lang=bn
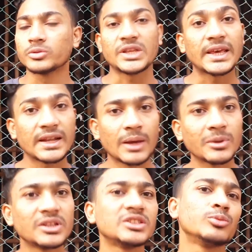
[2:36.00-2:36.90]
এবং এইখানে
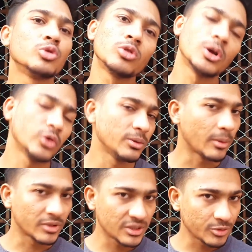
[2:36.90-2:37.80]
আমাদের যে ভুলগুলো করি
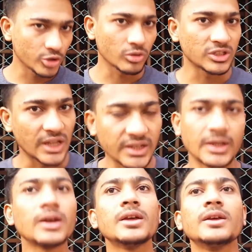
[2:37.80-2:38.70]
বা আমরা যে বিষয়গুলো জানি
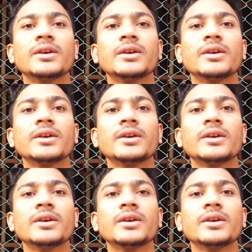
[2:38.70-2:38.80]
না